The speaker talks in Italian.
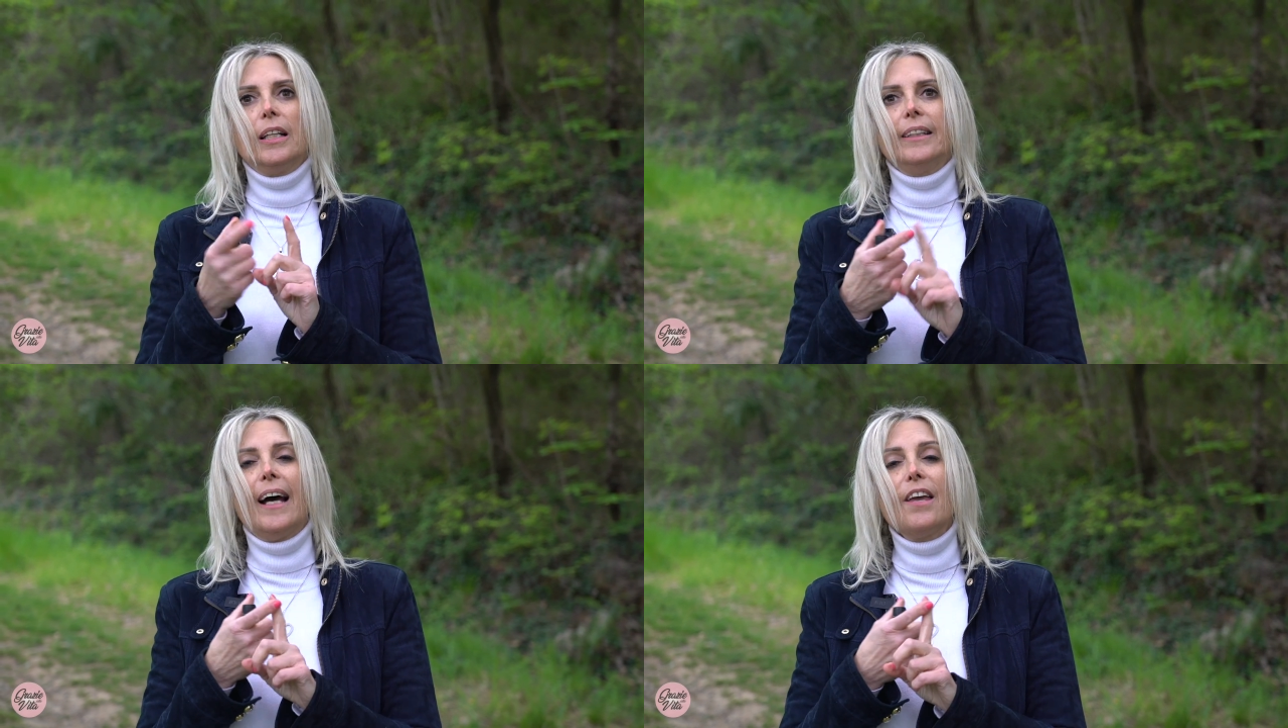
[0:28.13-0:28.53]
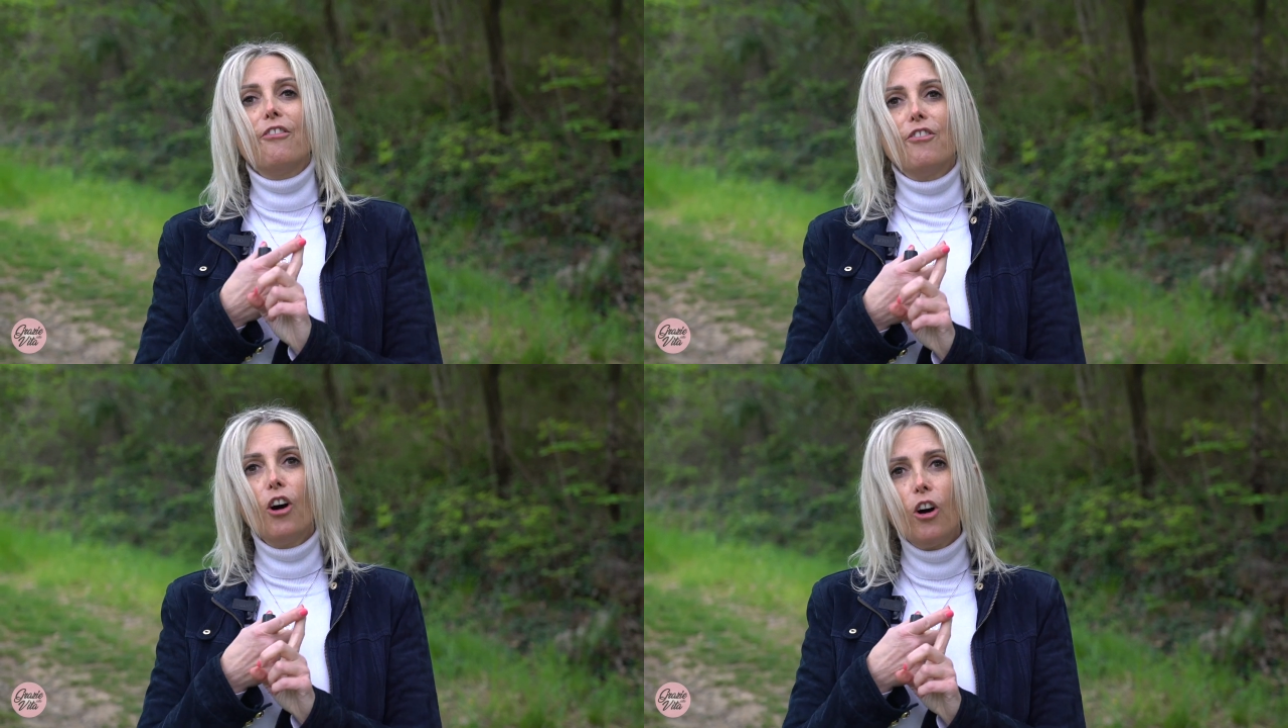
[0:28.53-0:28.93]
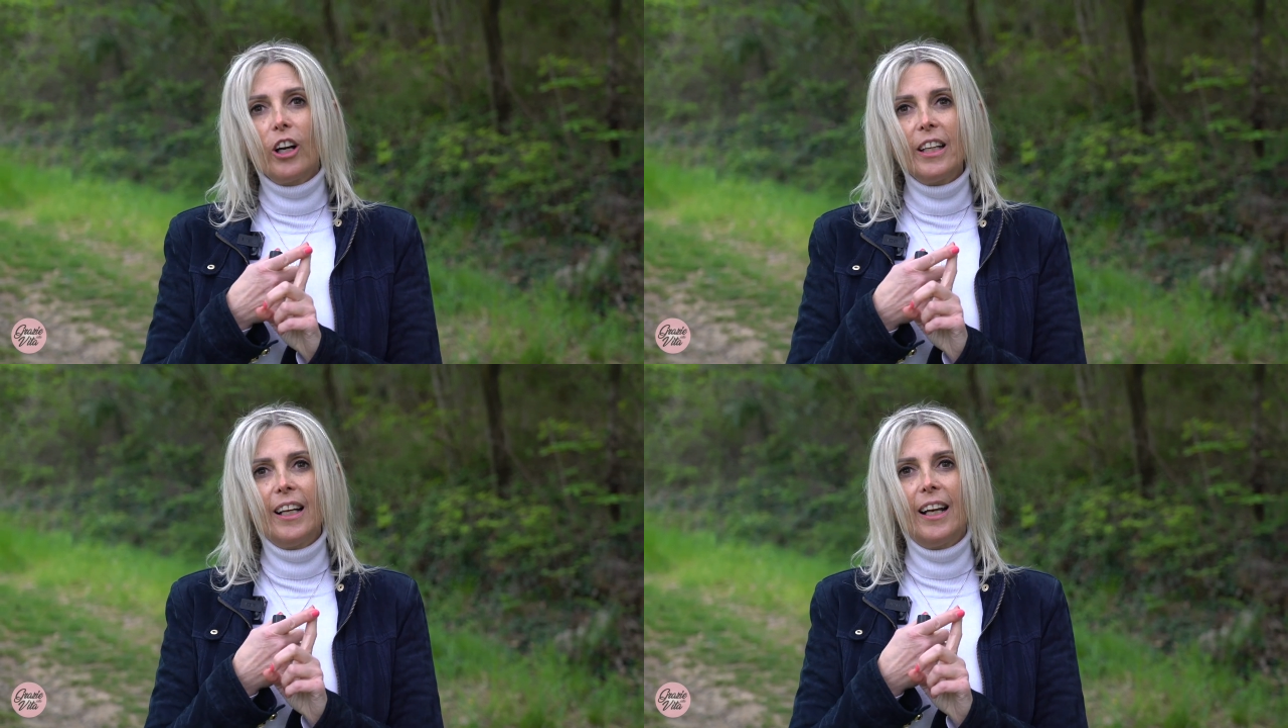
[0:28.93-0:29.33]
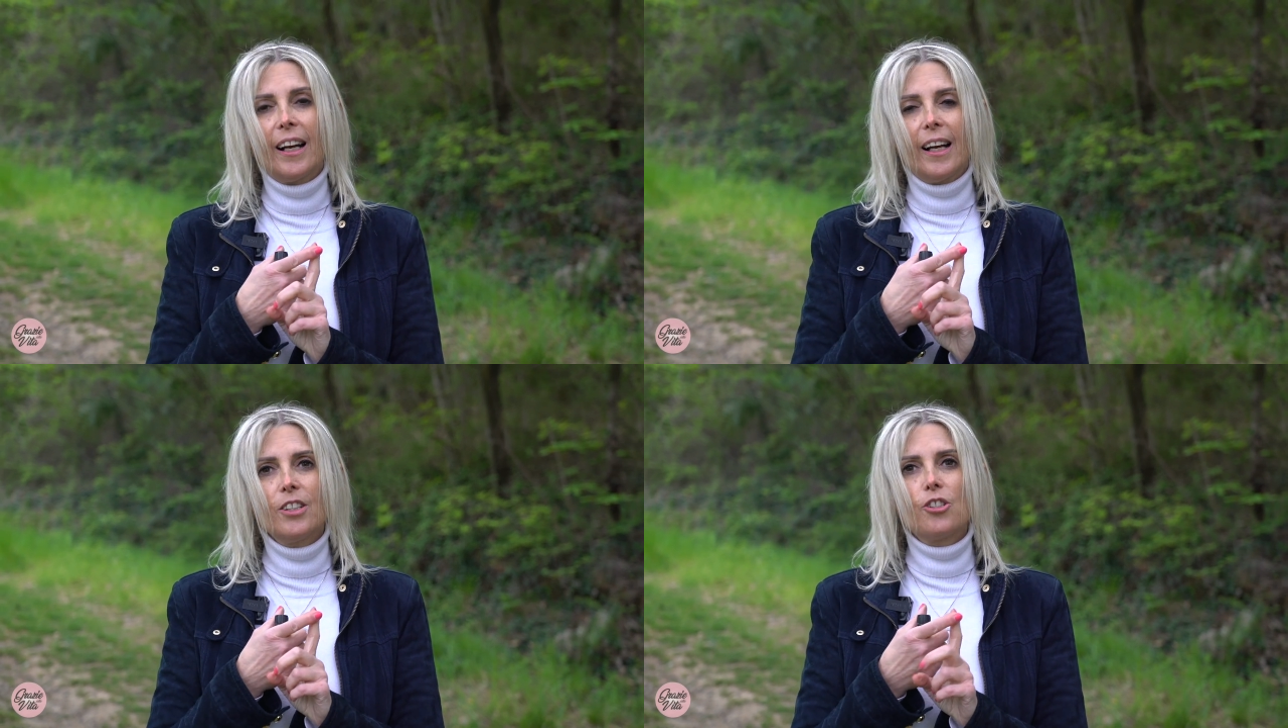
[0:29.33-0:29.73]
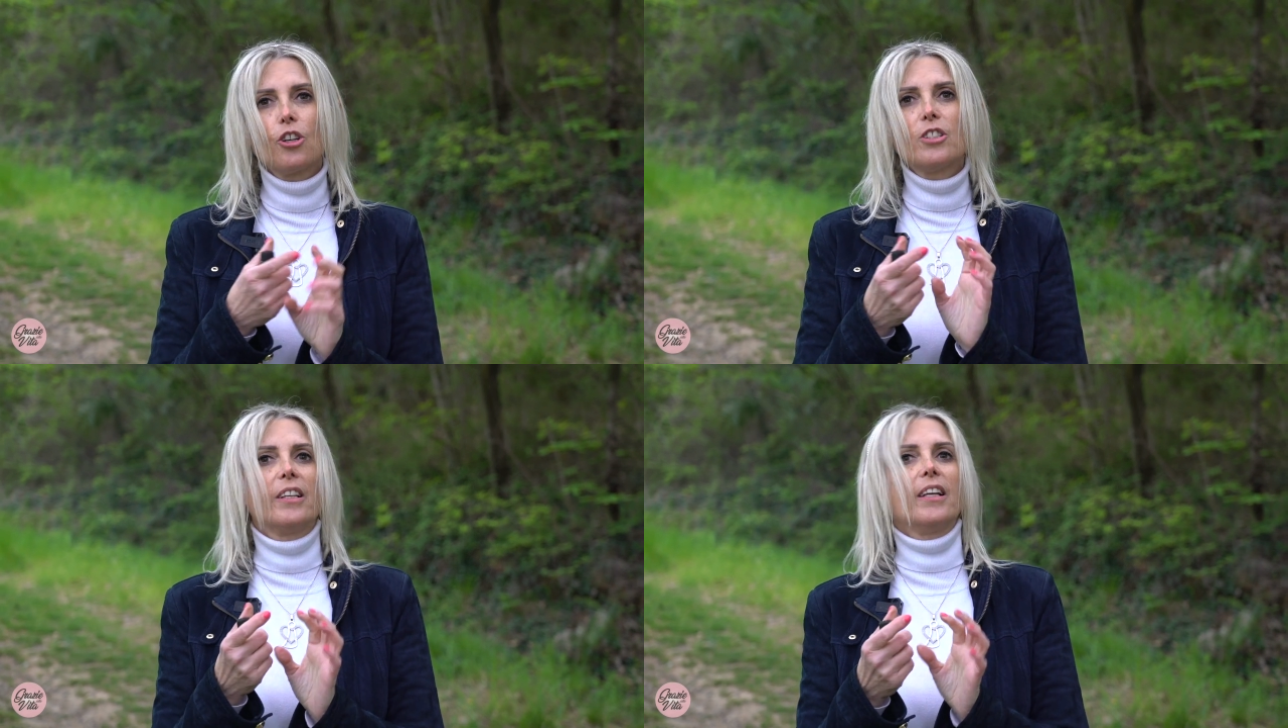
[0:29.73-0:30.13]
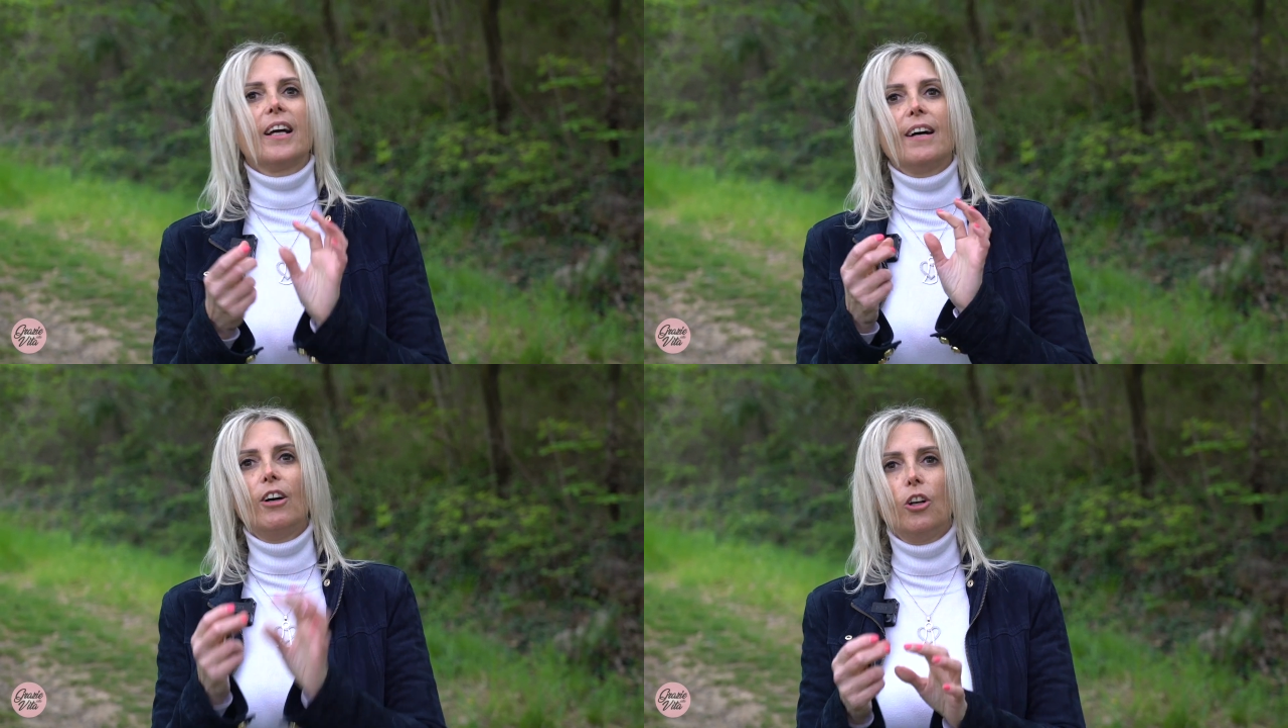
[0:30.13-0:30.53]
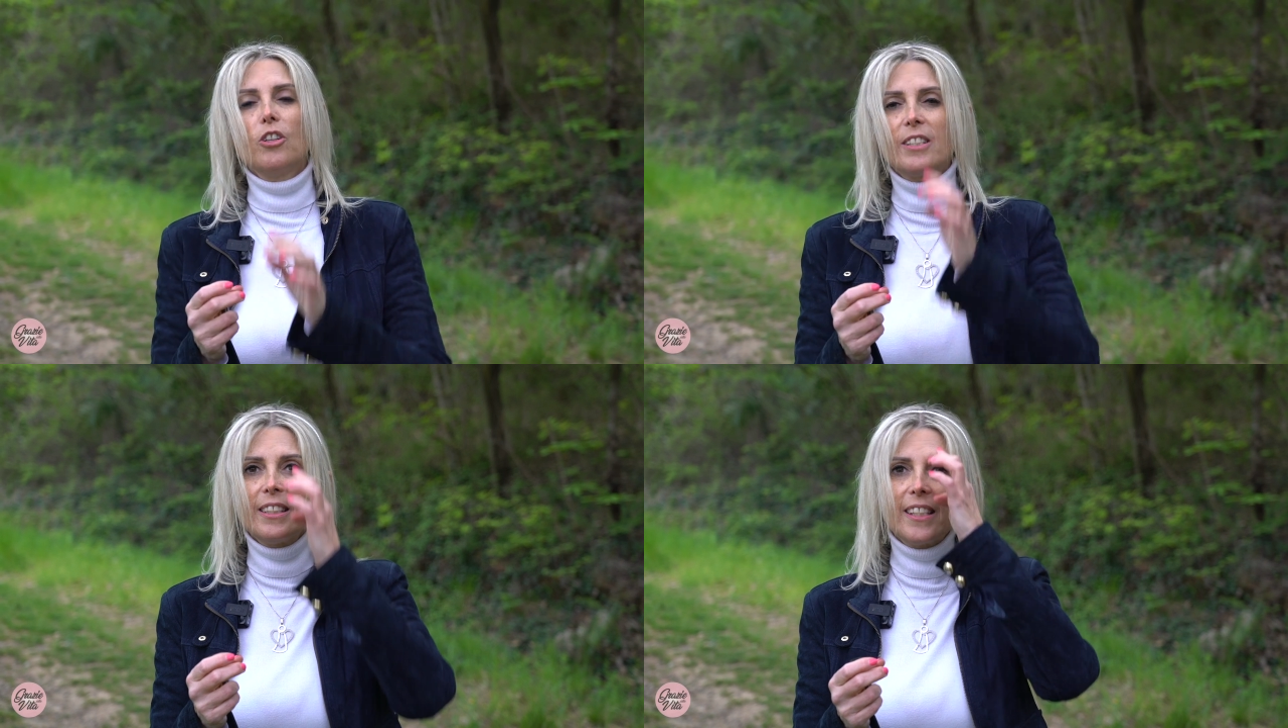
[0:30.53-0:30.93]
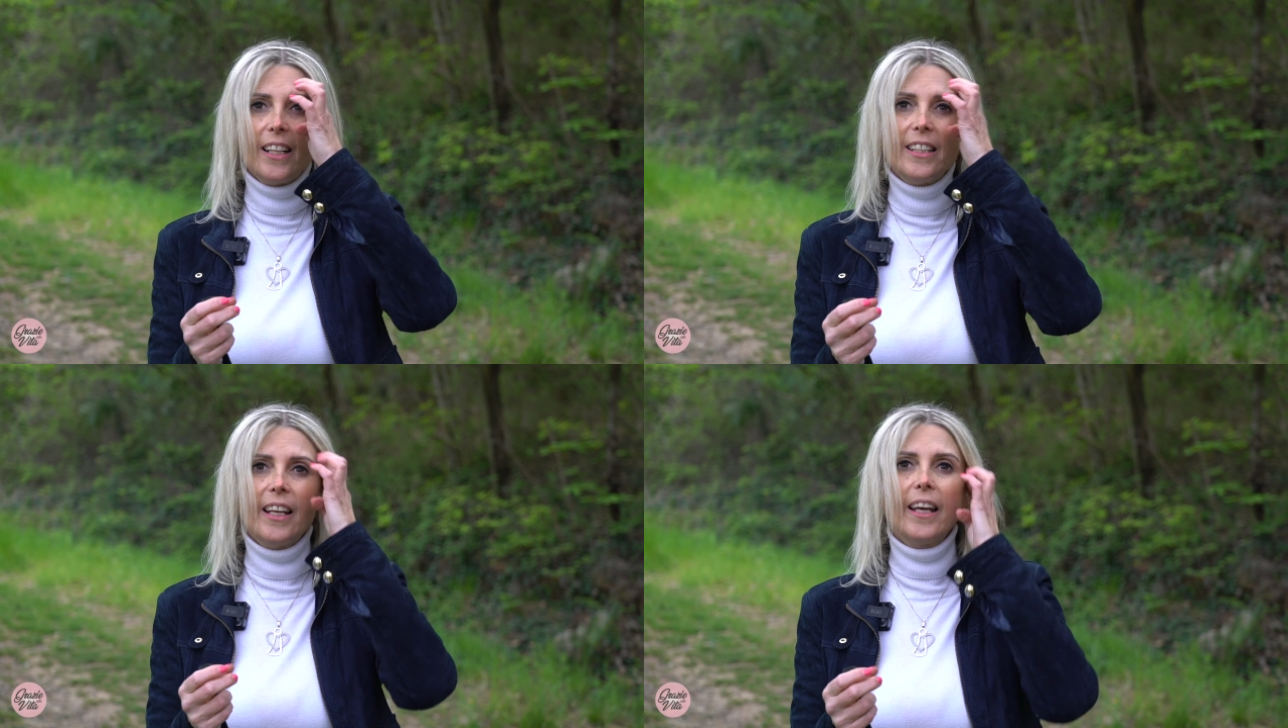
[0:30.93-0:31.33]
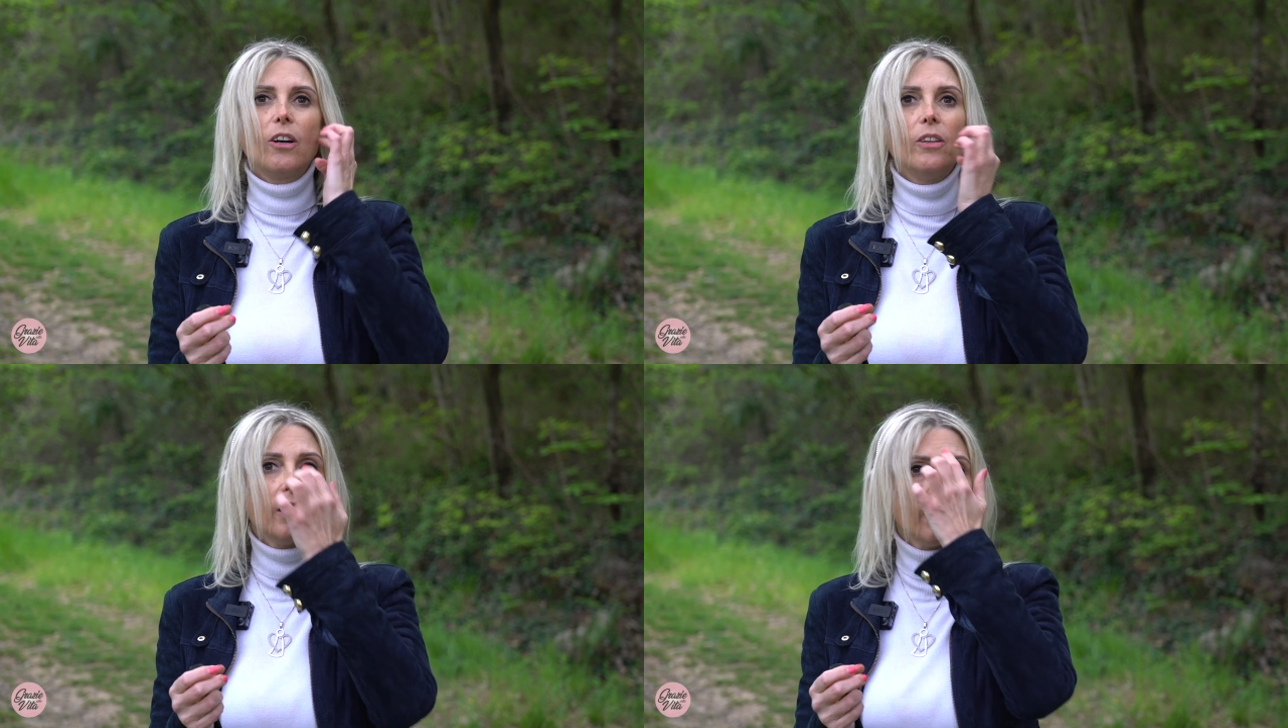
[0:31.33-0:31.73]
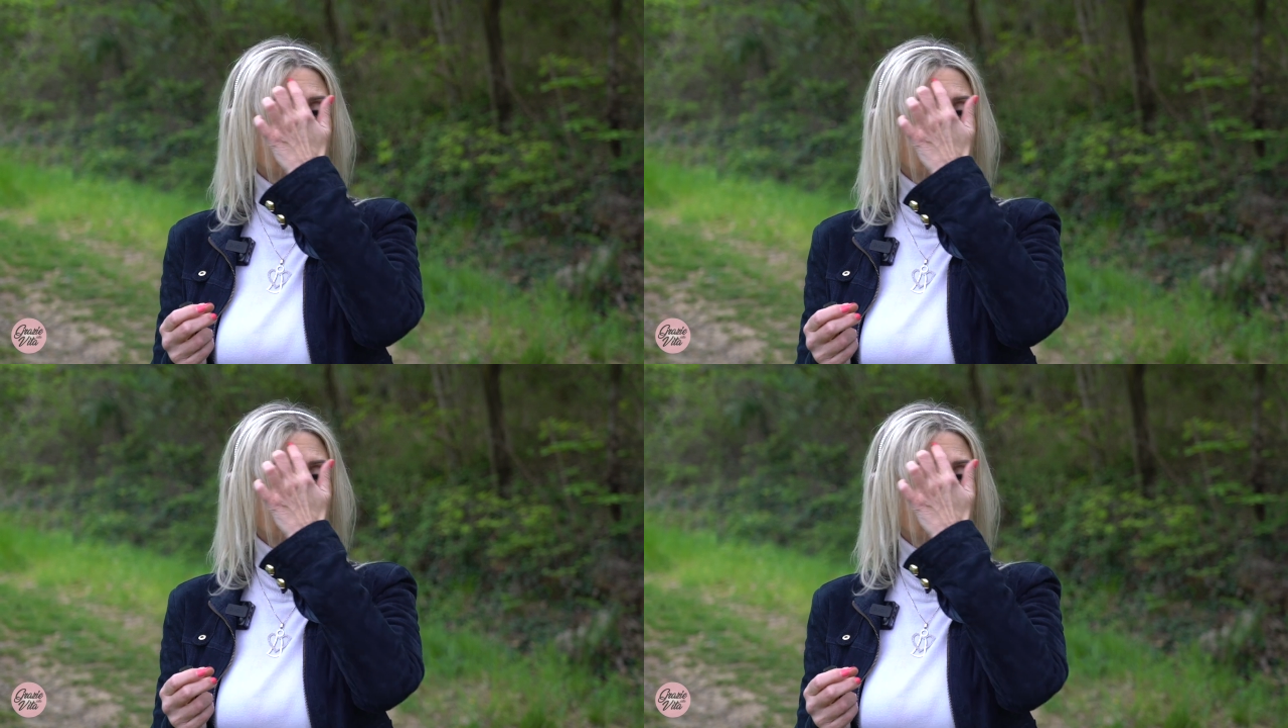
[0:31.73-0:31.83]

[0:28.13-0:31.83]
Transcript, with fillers: dai fiori dell'arancio si ricava l'olio essenziale di Neroli che